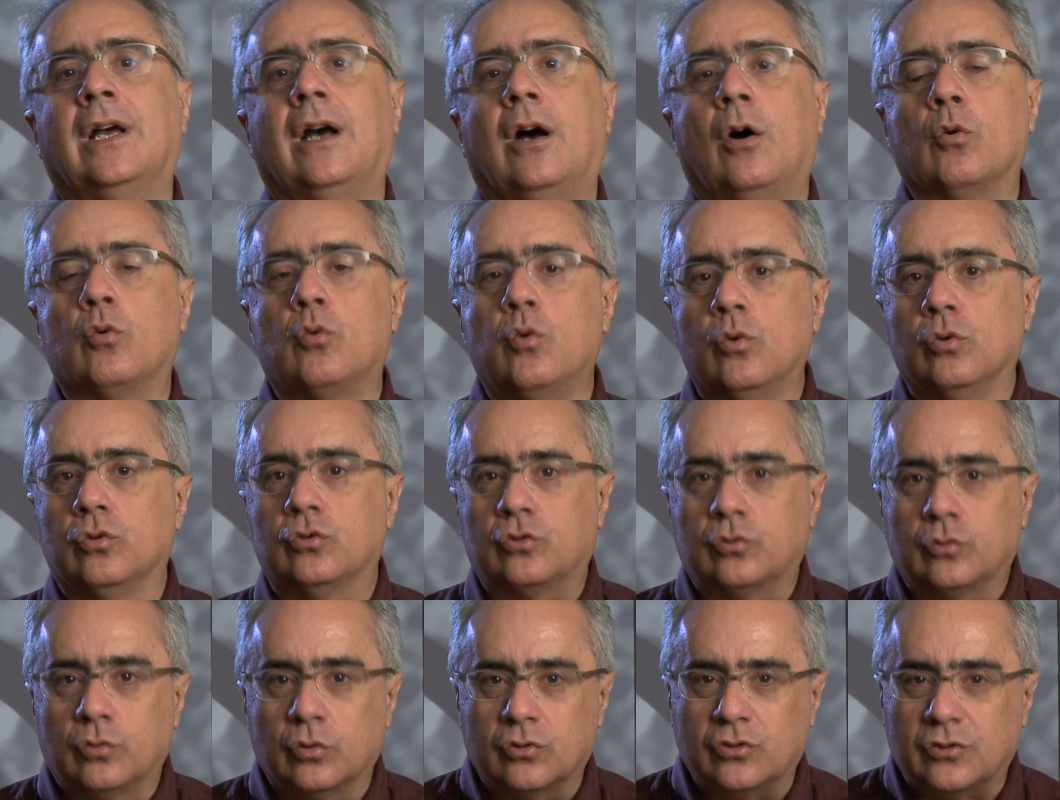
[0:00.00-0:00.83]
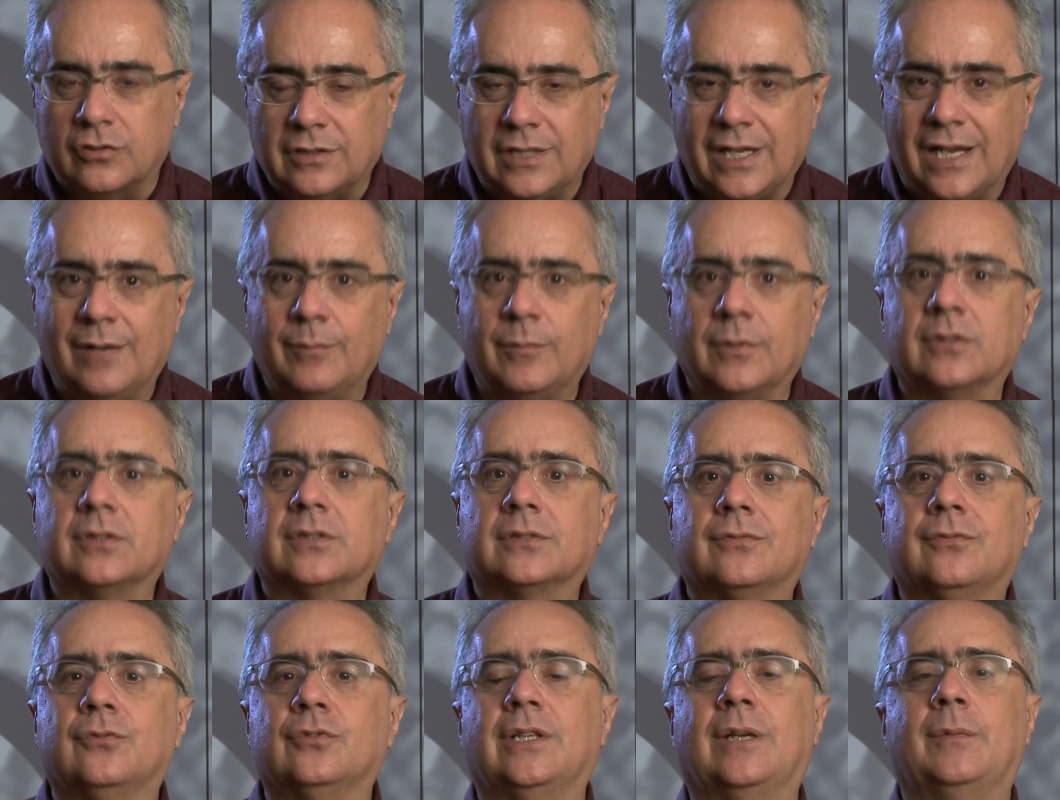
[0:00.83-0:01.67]
alguns dos temas
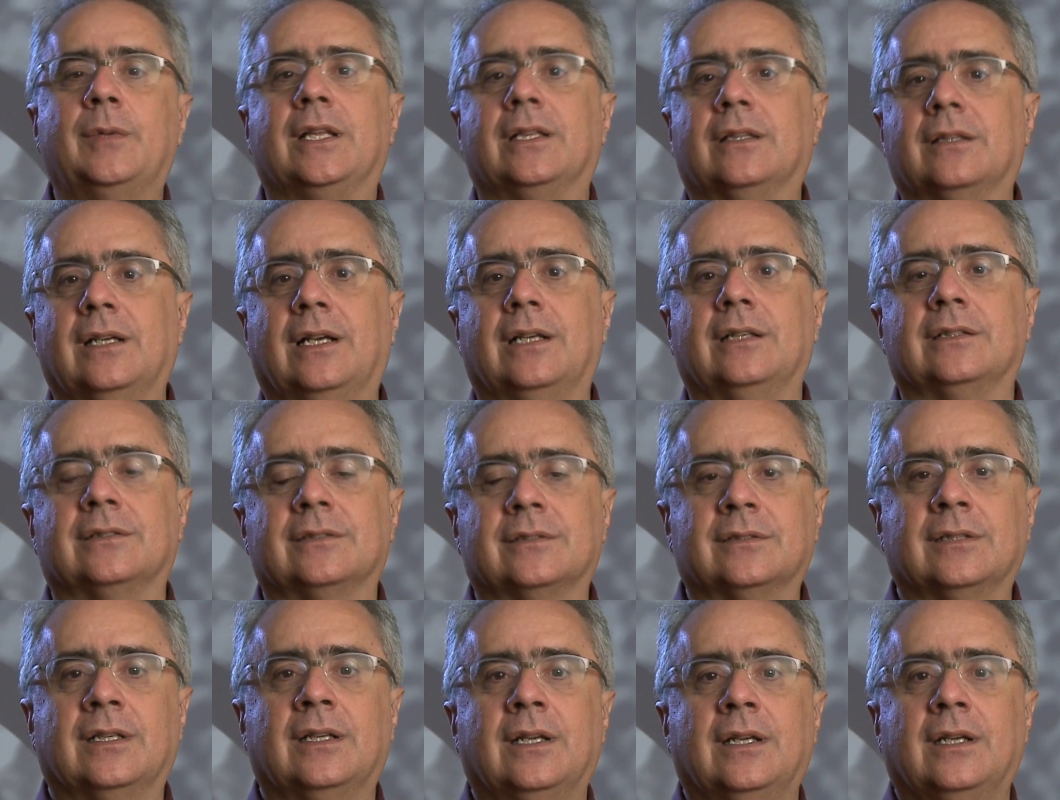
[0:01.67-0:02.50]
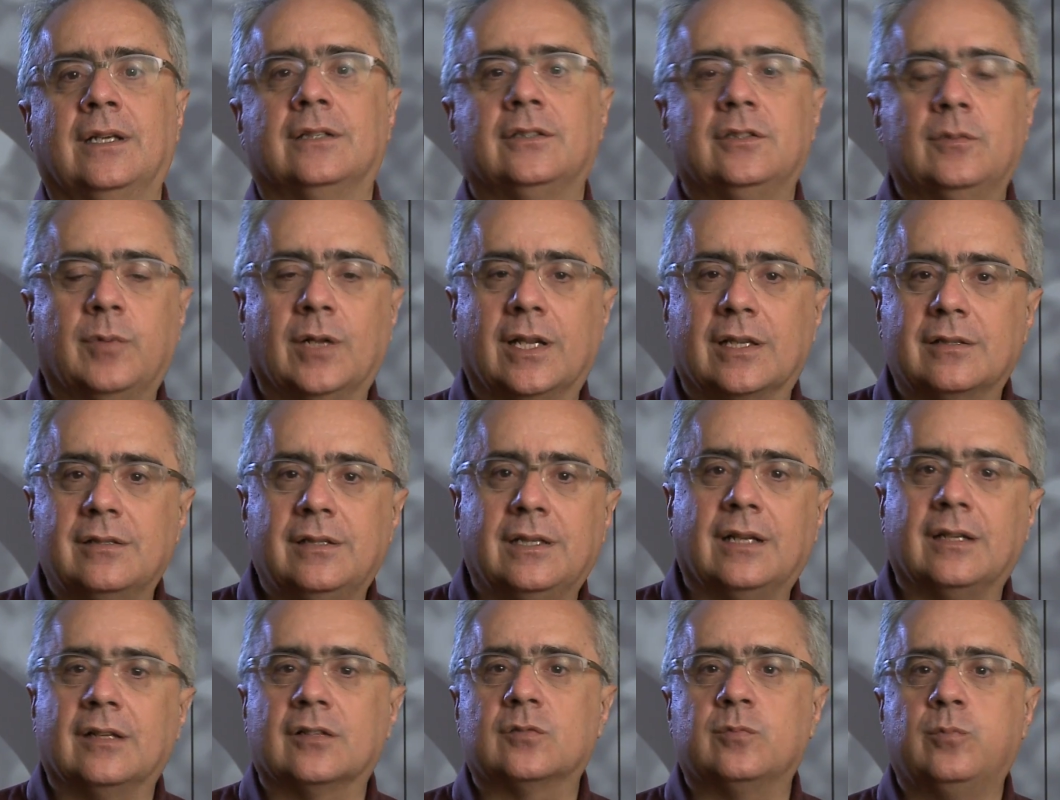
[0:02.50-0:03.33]
fundamentais de
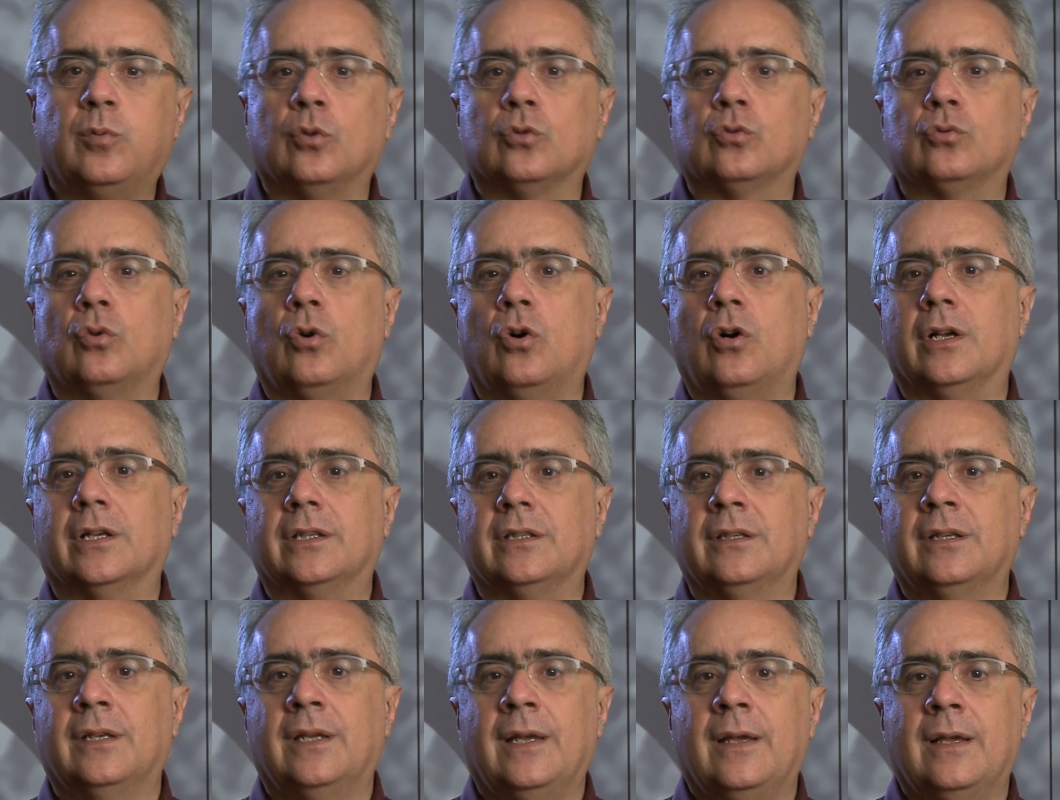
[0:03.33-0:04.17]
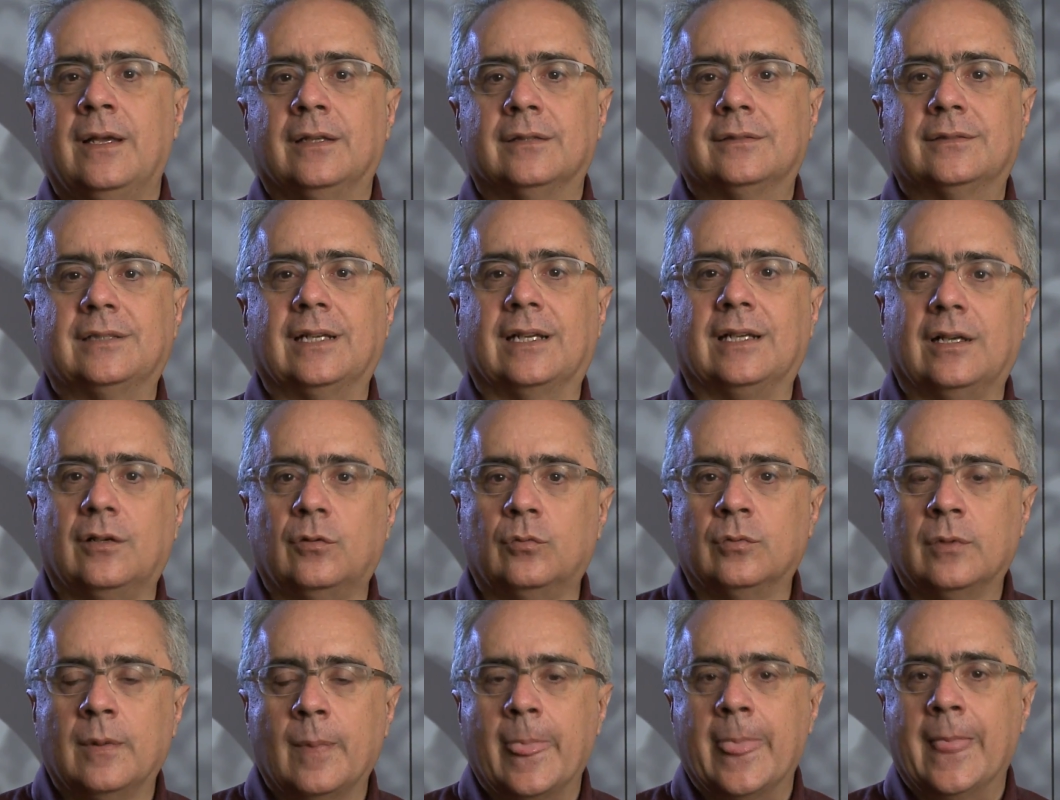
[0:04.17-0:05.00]
brasilianas.org
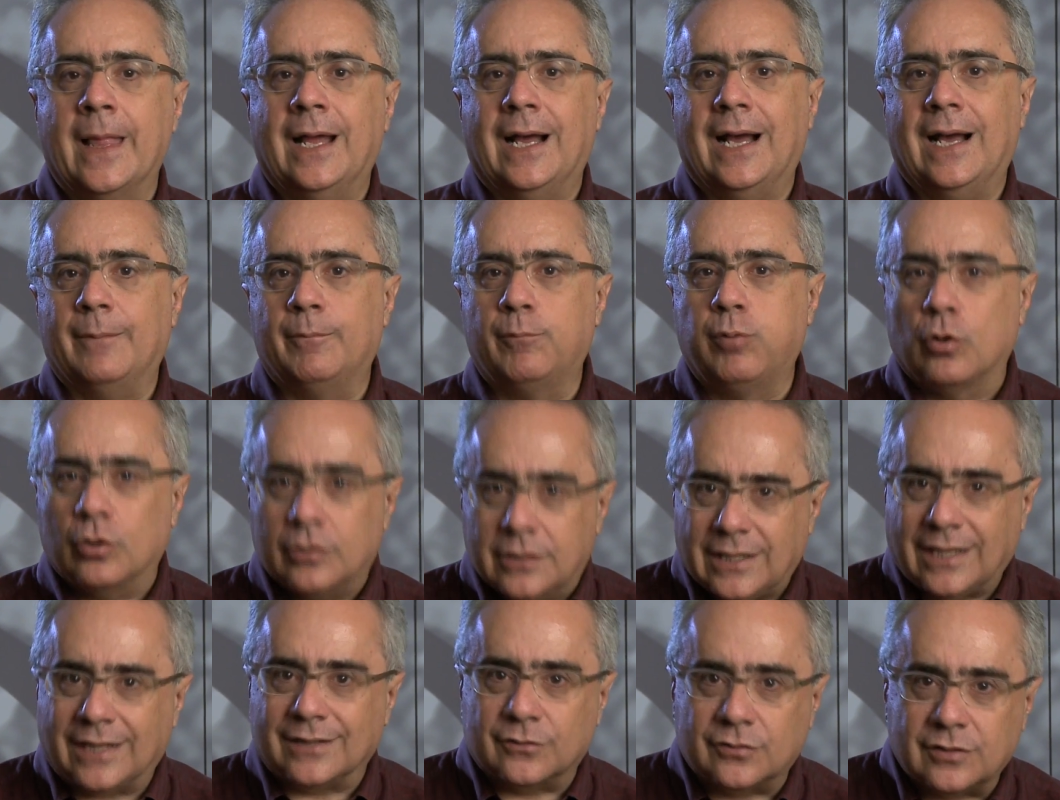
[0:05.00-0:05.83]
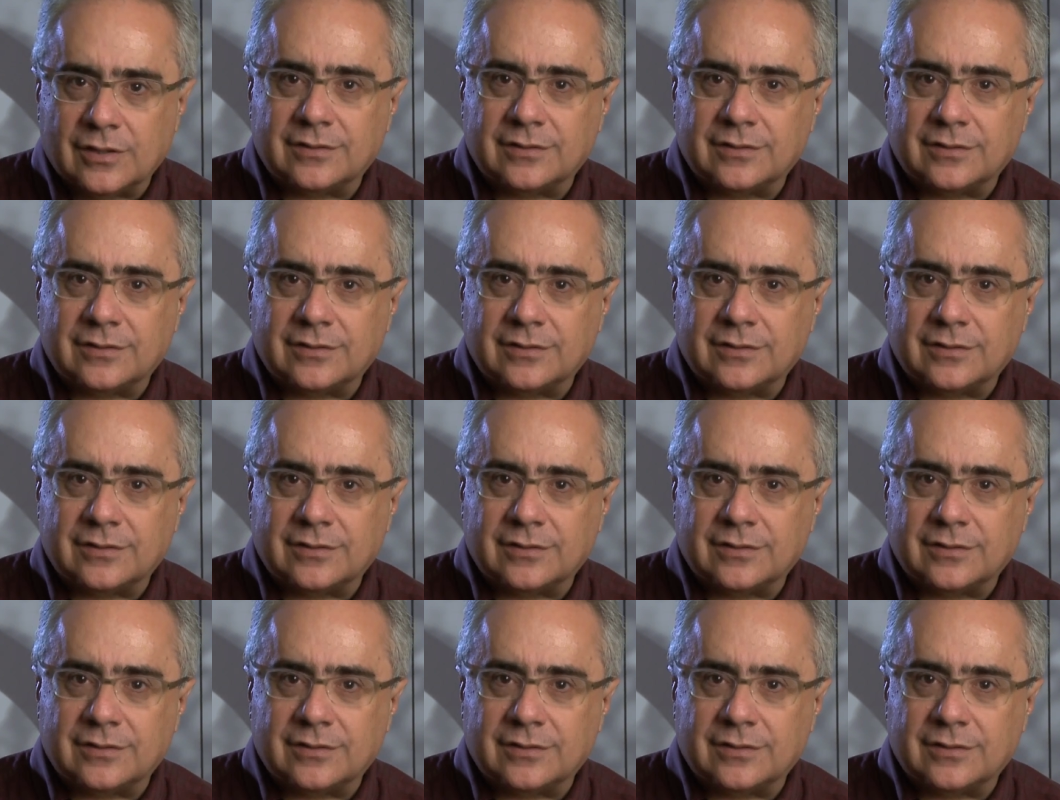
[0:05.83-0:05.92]
serão abordados.